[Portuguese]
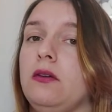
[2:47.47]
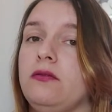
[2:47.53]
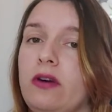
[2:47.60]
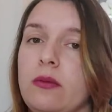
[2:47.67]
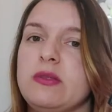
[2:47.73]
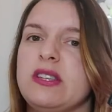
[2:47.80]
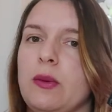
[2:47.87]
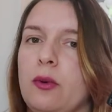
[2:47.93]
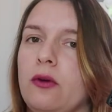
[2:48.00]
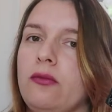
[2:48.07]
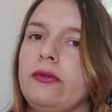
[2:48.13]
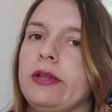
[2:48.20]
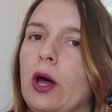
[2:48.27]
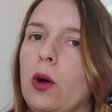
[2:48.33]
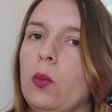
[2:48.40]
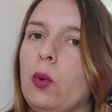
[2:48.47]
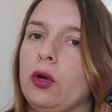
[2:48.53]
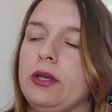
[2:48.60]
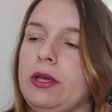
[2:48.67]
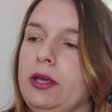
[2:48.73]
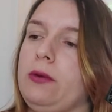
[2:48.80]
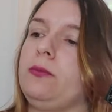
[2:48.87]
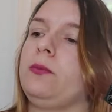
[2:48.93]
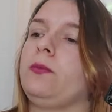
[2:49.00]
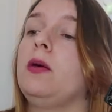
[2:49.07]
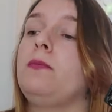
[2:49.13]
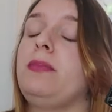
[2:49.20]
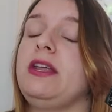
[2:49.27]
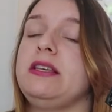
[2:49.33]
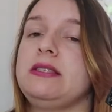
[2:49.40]
Vamos aprofundar um pouquinho.
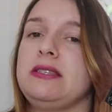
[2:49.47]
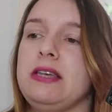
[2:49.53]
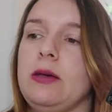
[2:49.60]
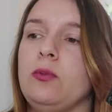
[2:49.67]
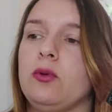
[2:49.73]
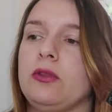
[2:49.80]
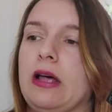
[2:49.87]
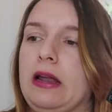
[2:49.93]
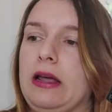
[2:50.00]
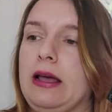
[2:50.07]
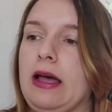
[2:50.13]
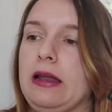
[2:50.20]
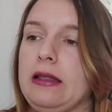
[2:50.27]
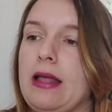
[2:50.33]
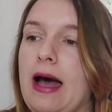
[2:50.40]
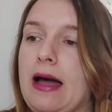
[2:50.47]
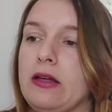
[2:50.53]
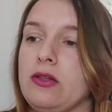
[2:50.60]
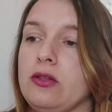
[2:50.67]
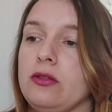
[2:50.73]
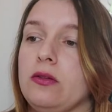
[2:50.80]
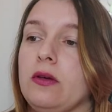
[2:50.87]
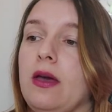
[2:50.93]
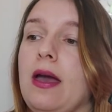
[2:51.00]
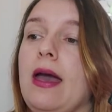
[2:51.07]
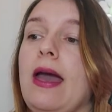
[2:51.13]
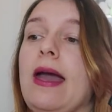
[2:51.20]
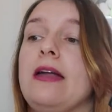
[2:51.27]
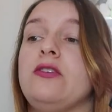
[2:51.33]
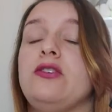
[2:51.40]
O princípio da legalidade
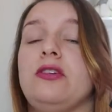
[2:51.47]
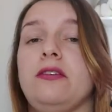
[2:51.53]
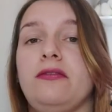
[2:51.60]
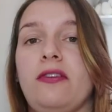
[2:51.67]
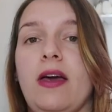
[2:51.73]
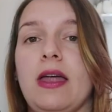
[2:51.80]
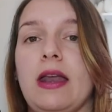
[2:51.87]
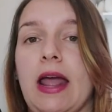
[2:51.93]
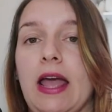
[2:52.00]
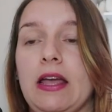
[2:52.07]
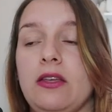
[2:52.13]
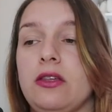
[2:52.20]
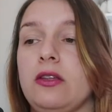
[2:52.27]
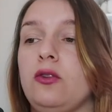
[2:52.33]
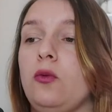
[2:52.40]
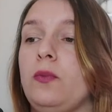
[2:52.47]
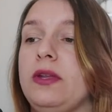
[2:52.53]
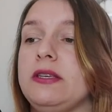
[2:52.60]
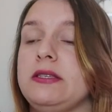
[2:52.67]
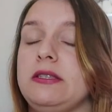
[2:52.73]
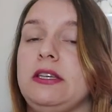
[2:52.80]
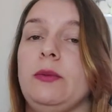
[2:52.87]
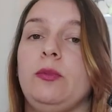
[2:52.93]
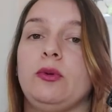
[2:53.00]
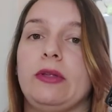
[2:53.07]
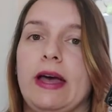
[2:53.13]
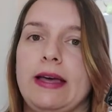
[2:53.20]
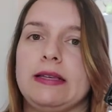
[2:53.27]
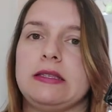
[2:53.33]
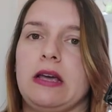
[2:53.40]
é diferente do princípio
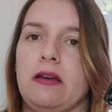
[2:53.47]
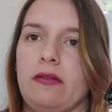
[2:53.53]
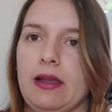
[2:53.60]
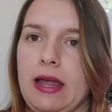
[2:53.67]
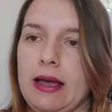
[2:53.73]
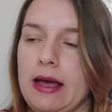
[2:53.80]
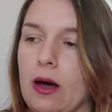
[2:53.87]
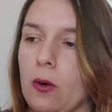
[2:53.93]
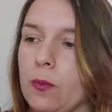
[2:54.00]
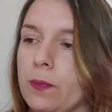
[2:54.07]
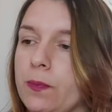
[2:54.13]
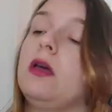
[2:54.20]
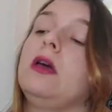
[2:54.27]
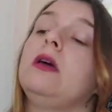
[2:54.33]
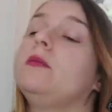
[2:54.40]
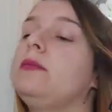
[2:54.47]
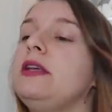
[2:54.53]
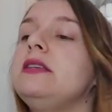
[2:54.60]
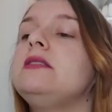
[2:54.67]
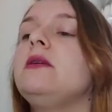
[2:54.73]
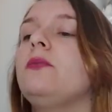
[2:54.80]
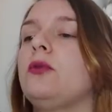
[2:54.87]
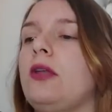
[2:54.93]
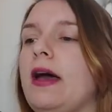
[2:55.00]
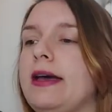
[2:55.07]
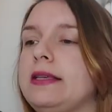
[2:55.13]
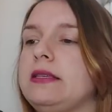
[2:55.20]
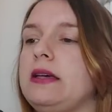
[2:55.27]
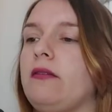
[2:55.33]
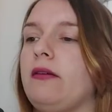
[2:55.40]
da reserva legal. Princípio da
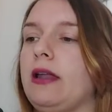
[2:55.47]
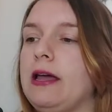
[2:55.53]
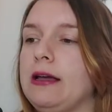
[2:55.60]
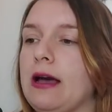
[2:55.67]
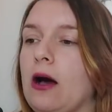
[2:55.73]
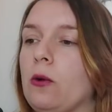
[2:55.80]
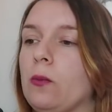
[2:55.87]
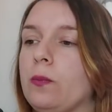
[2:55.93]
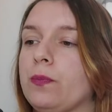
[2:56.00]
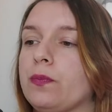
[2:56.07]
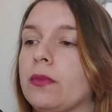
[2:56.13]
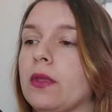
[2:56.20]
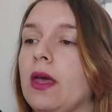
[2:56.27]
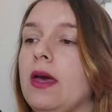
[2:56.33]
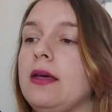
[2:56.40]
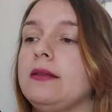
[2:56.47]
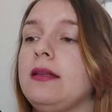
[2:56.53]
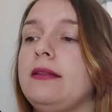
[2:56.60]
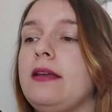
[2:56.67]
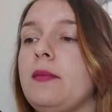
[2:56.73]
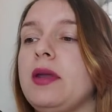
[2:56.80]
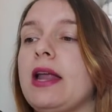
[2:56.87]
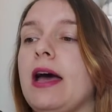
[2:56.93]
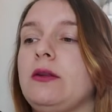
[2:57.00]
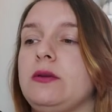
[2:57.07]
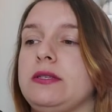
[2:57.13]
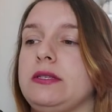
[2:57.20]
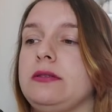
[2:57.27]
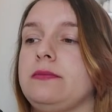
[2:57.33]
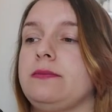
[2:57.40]
reserva legal:
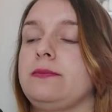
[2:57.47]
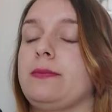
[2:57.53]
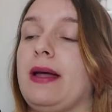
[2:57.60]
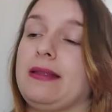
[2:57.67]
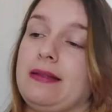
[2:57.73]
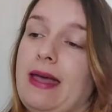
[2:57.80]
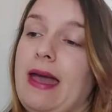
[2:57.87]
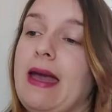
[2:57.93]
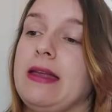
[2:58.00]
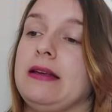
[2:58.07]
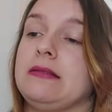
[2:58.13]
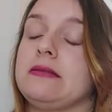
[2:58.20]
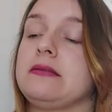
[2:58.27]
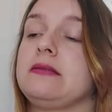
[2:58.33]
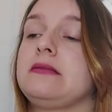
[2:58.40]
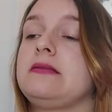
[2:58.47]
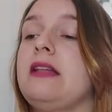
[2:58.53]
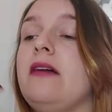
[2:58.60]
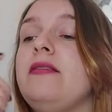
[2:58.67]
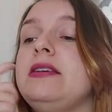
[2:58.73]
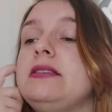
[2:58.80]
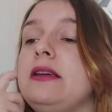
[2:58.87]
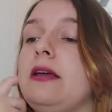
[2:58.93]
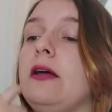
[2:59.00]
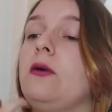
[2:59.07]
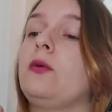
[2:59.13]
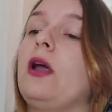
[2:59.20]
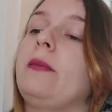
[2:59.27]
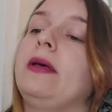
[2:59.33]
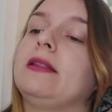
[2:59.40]
Determinados matérias devem ser
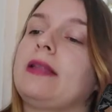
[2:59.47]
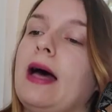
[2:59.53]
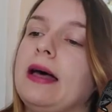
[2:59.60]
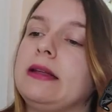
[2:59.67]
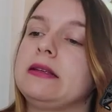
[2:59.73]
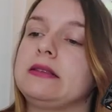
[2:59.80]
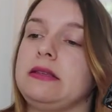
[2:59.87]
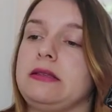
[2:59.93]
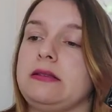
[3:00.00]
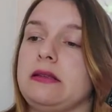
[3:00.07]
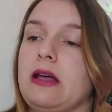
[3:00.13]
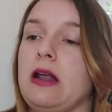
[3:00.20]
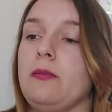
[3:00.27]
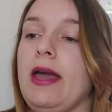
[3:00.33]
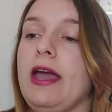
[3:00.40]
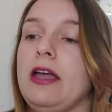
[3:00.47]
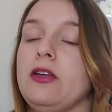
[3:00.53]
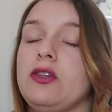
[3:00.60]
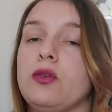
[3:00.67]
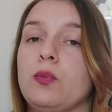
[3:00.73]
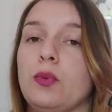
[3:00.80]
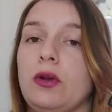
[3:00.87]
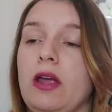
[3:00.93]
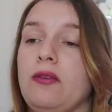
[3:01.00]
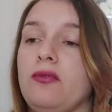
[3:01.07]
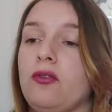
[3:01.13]
regulamentadas necessariamente por lei